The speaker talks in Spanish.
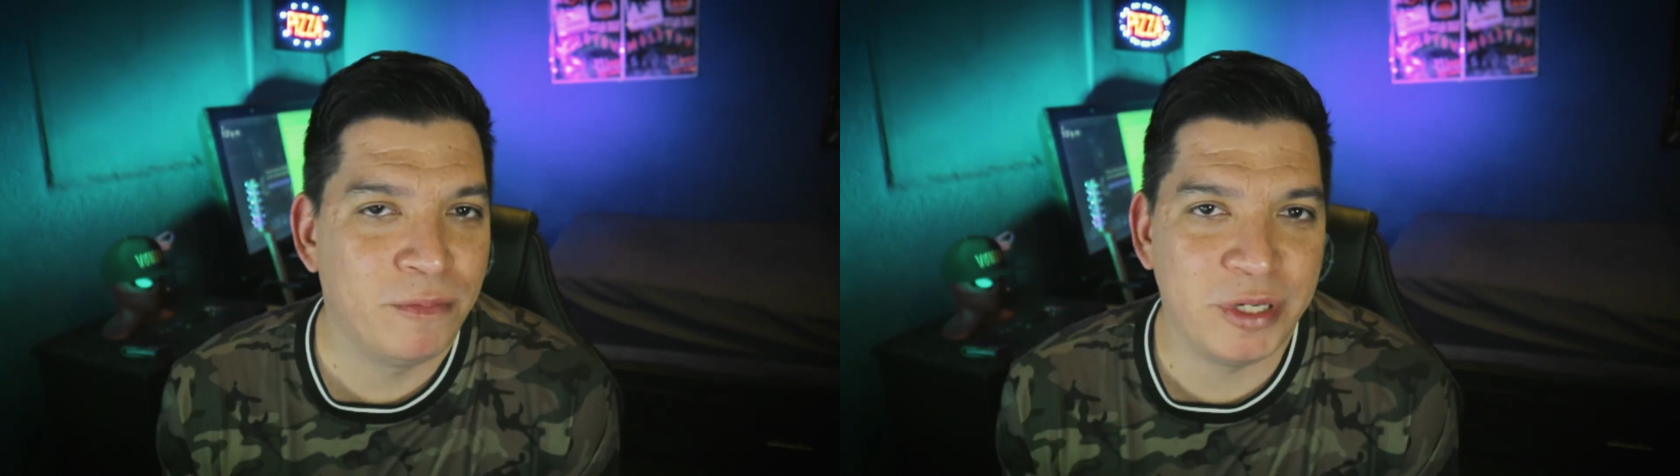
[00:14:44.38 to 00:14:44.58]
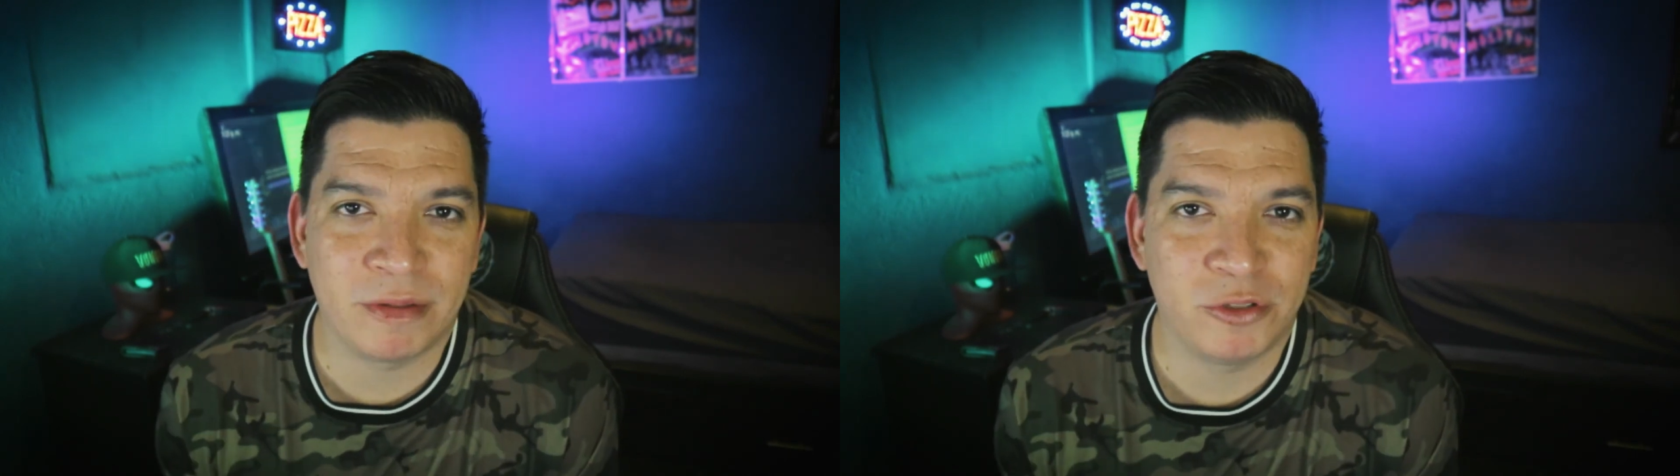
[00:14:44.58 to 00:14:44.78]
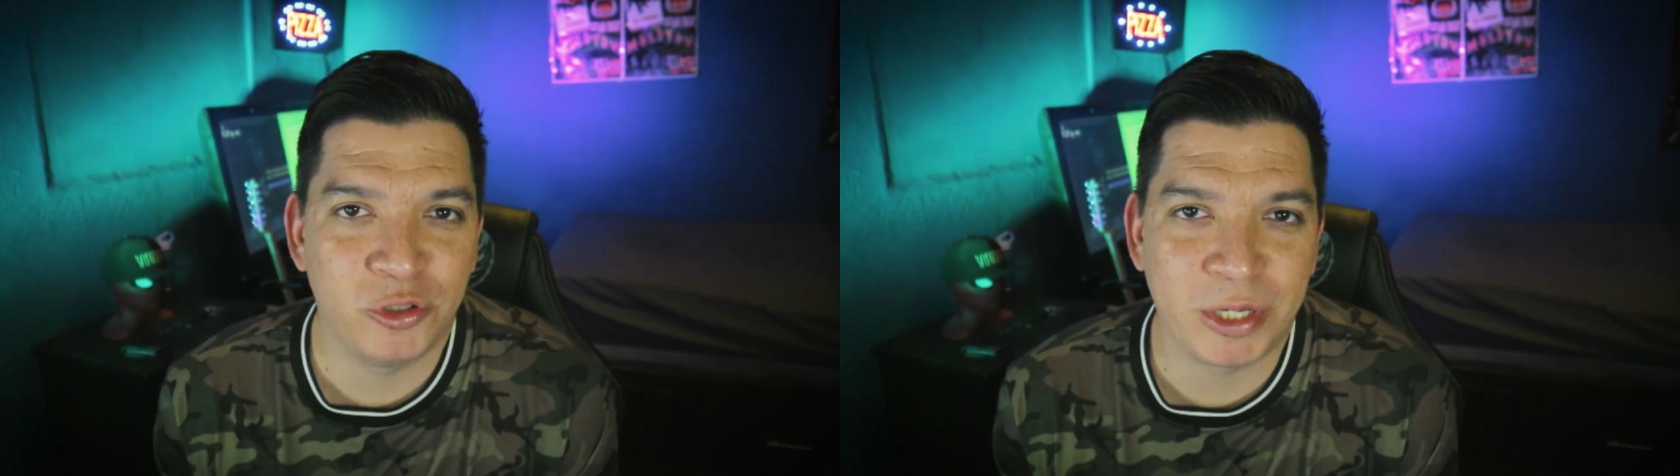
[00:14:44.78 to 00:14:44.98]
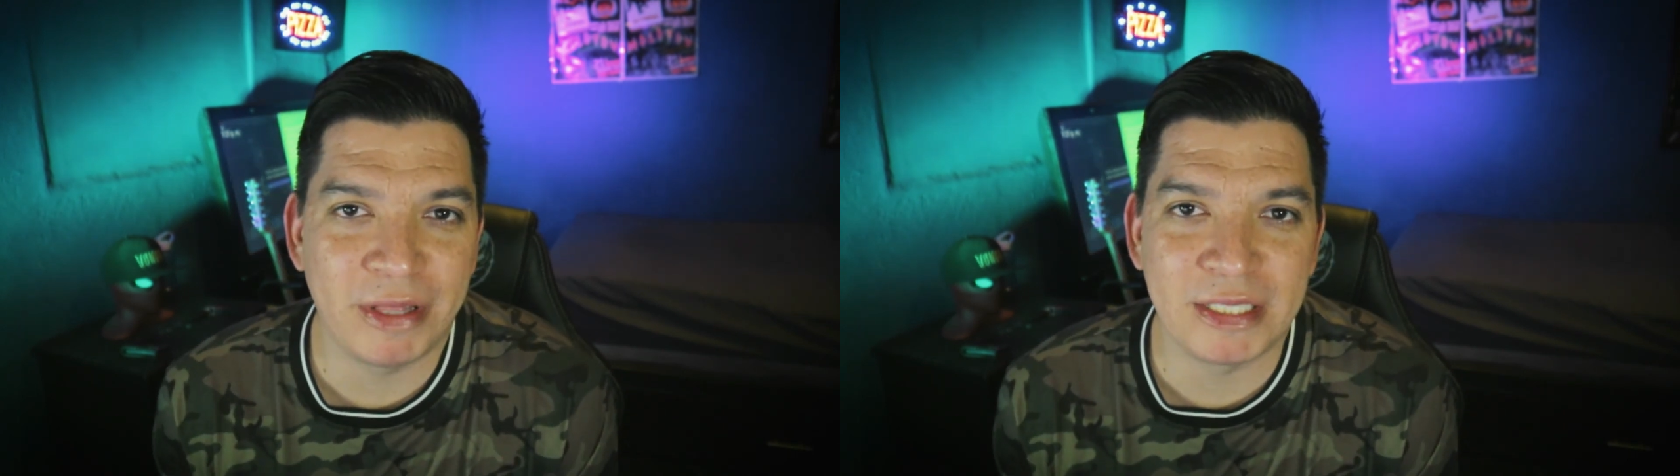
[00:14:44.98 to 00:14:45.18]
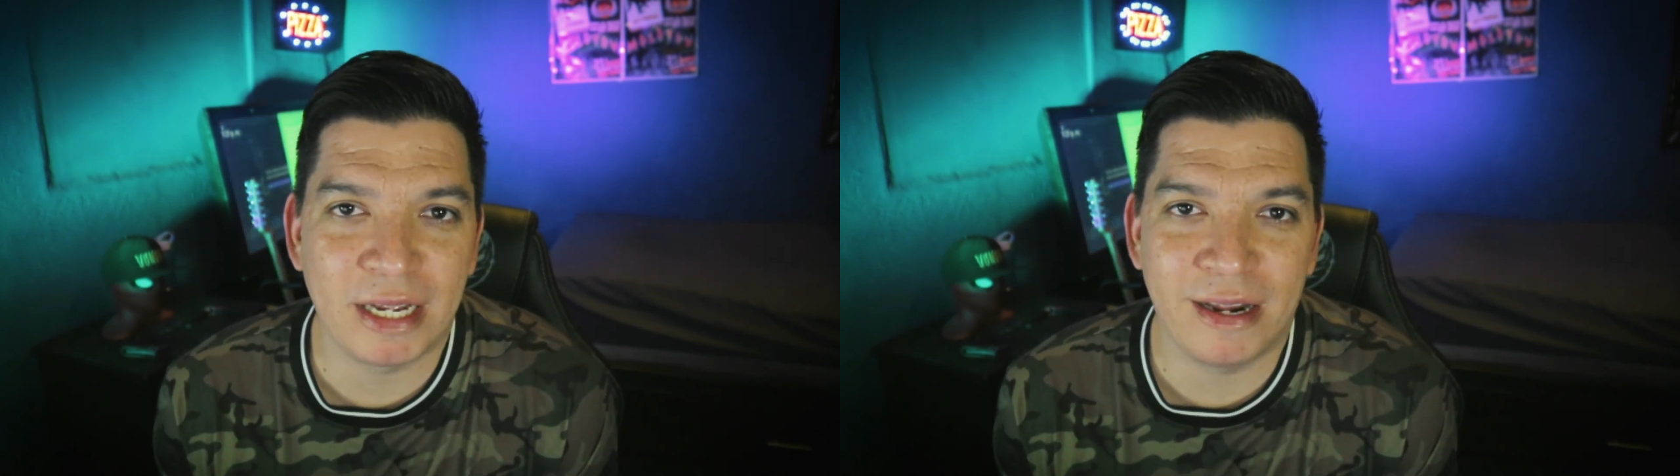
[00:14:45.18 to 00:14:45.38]
pues
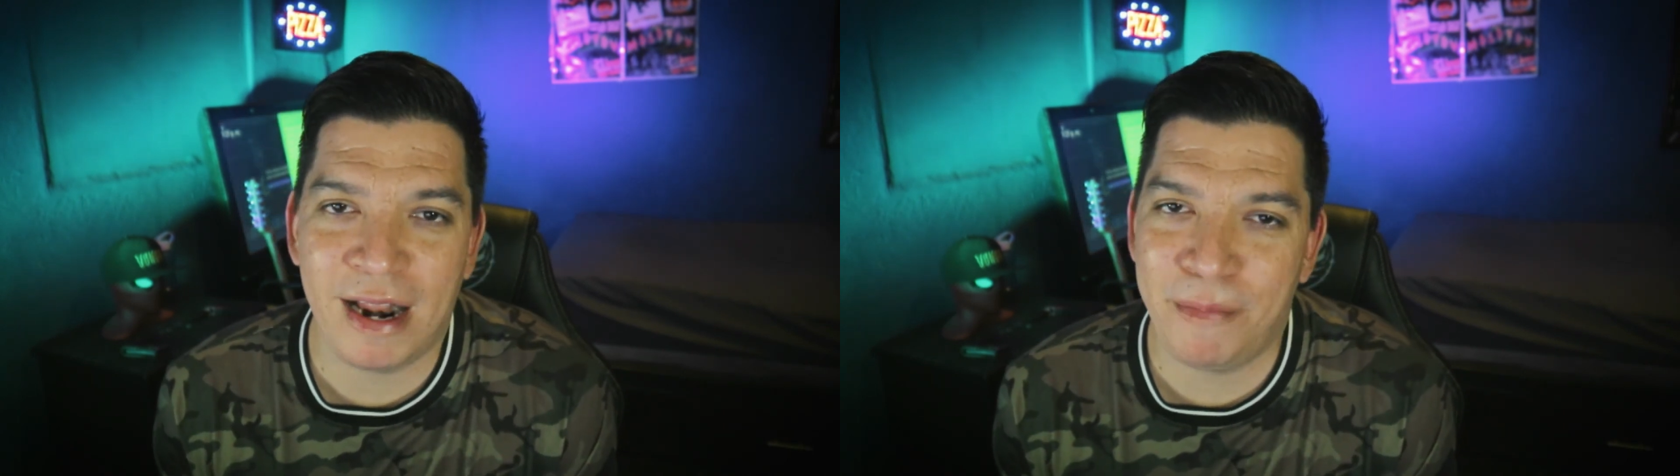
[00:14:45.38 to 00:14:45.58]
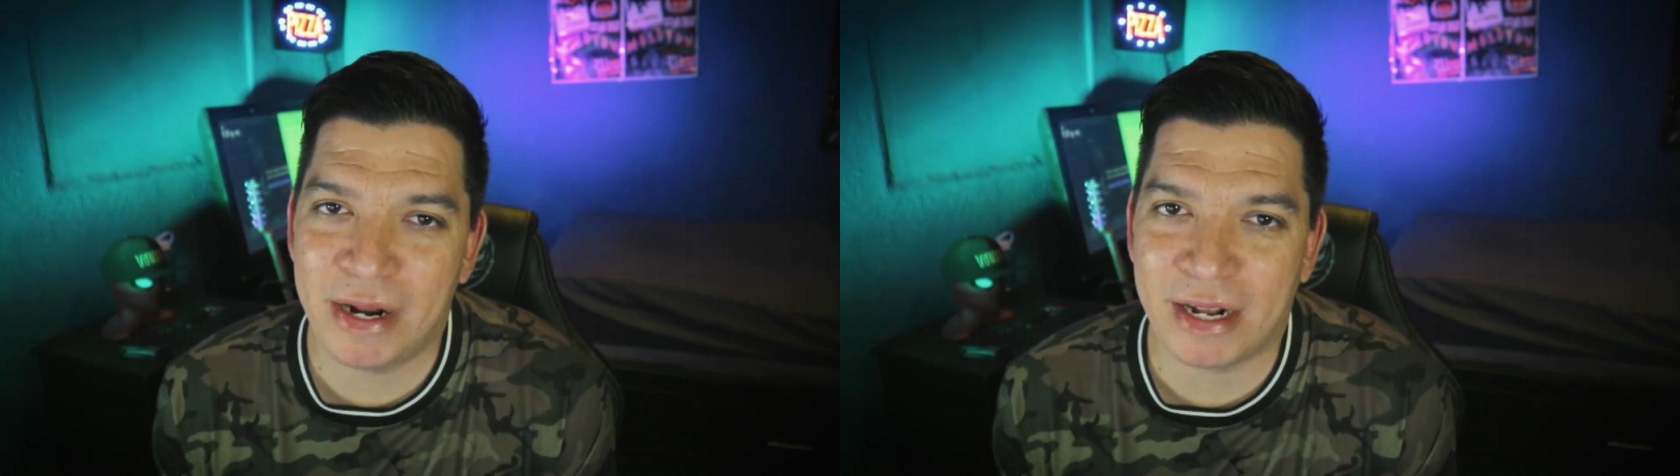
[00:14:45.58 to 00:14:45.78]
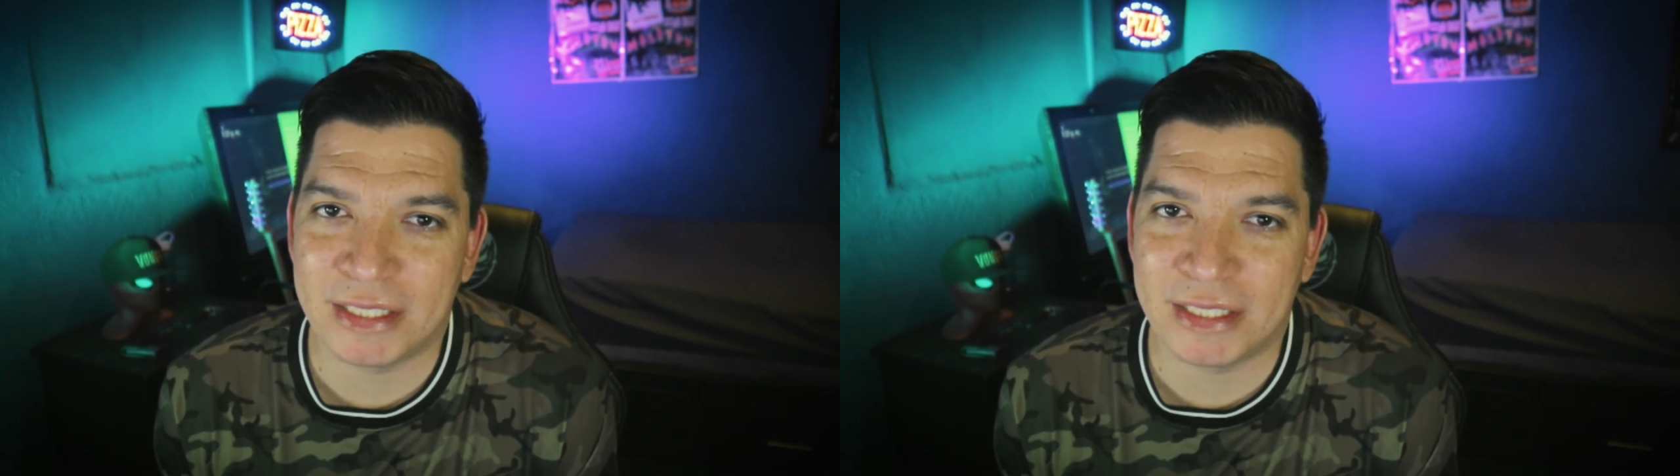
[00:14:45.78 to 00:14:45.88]
suscríbete a este canal para que